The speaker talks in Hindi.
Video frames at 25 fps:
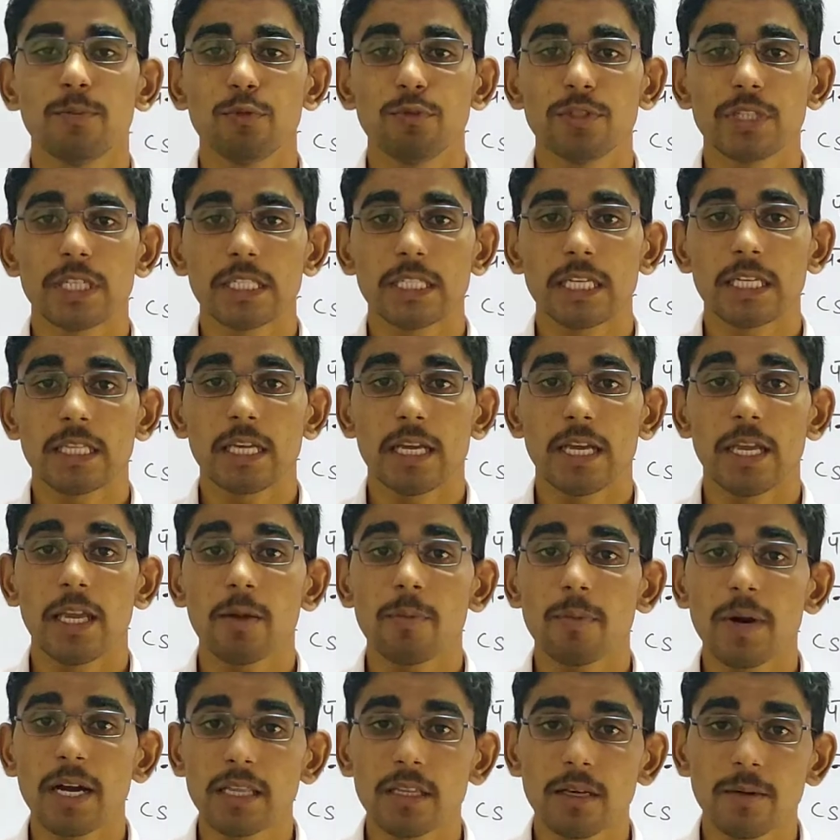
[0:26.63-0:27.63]
पूछा जाता है
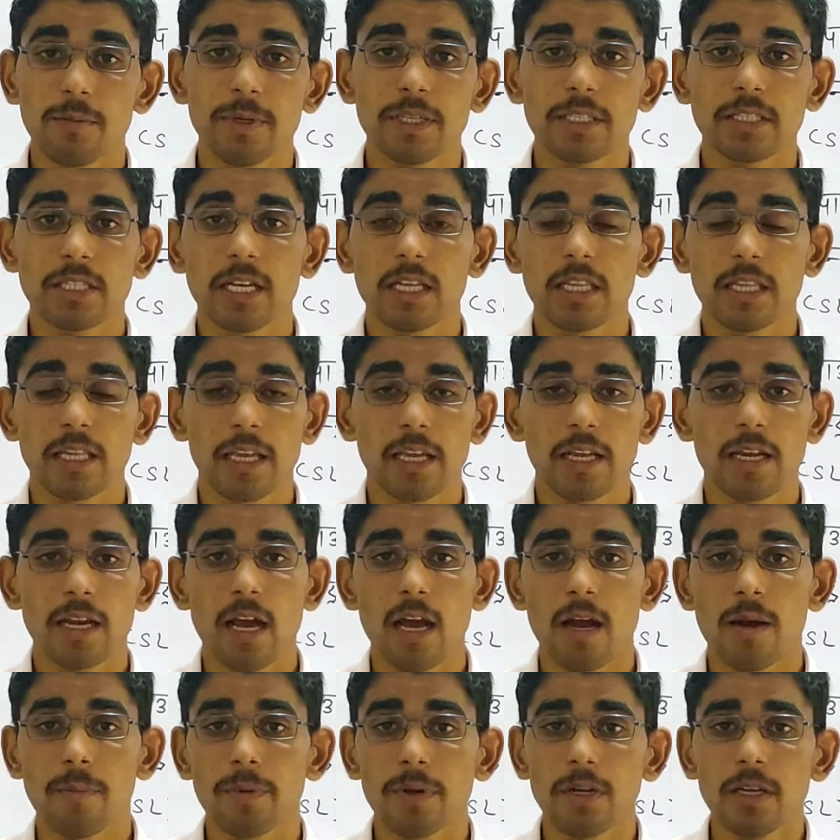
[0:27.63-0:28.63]
एक बात हमेशा
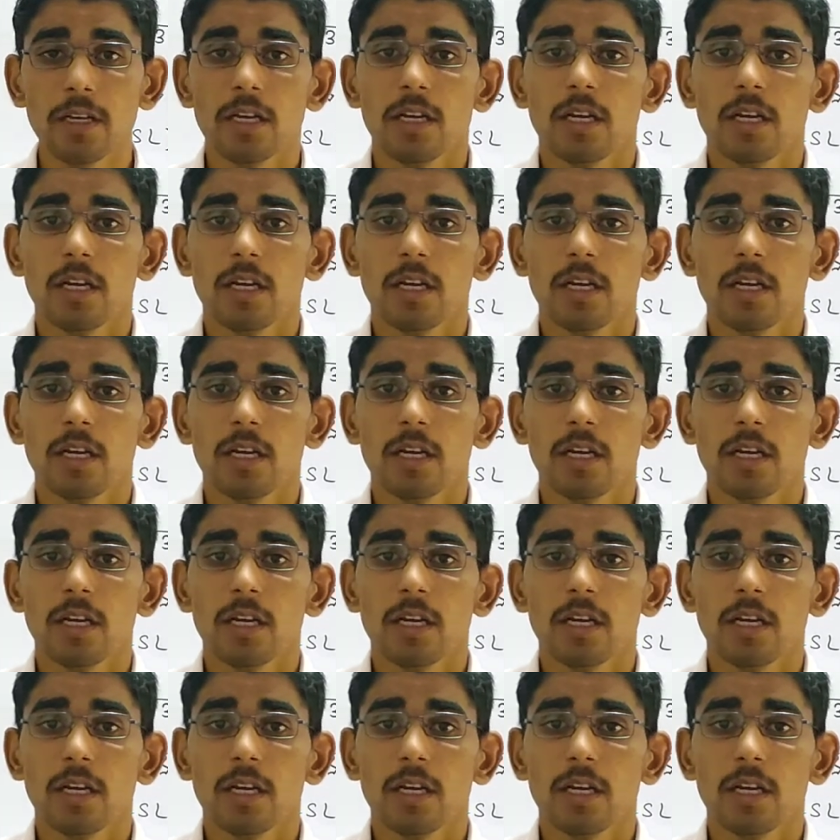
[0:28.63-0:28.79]
देखना आप